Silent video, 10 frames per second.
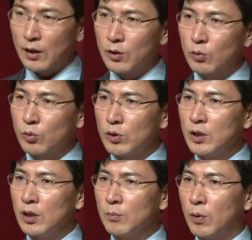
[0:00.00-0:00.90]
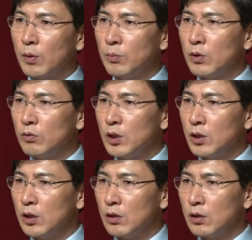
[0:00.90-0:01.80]
그리고 또 이러한 법을
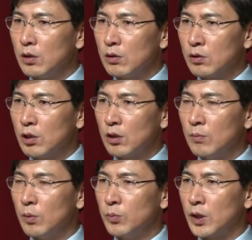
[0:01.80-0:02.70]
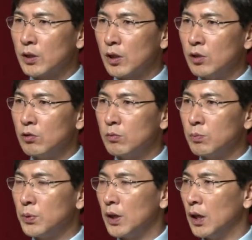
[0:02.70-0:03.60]
우리 어, 최혁환 본부장님과
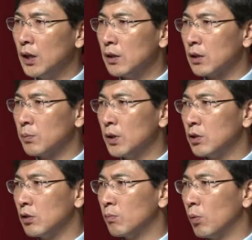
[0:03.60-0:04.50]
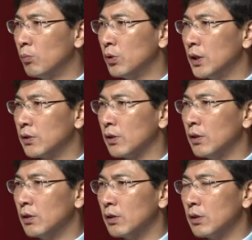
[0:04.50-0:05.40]
유류피해 특별지원본부에서
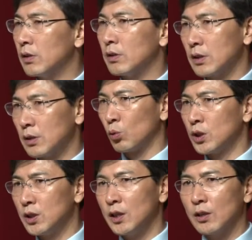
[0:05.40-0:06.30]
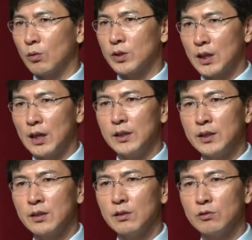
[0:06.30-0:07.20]
어, 놓치지 않고 잘
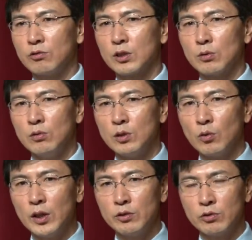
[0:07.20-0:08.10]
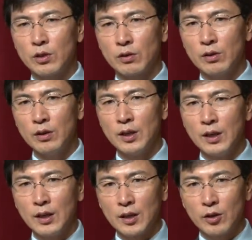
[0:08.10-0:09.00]
챙겨주시고 응원해 주셔서
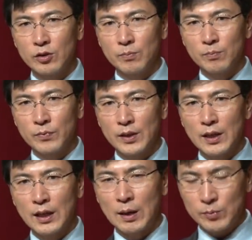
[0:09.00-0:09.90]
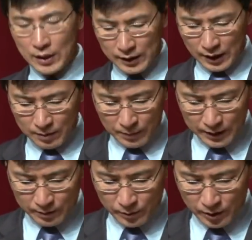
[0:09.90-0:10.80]
거듭 감사하다는
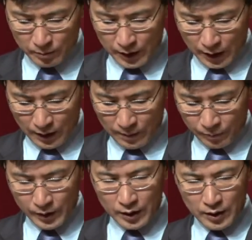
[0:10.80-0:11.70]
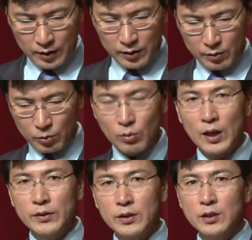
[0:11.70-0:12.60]
말씀 드립니다. 그리고
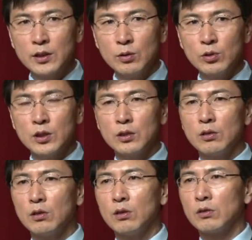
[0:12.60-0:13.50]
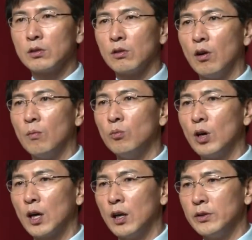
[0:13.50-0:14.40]
또한 신도시 지원
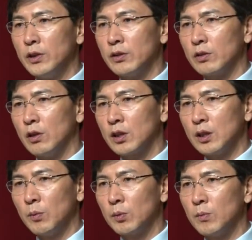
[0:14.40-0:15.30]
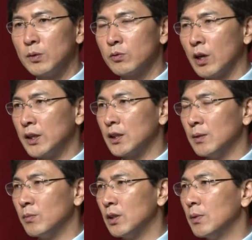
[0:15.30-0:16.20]
업무와 관련되어서 김영만
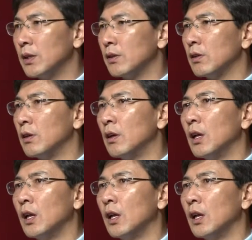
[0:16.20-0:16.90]
과장님 팀에서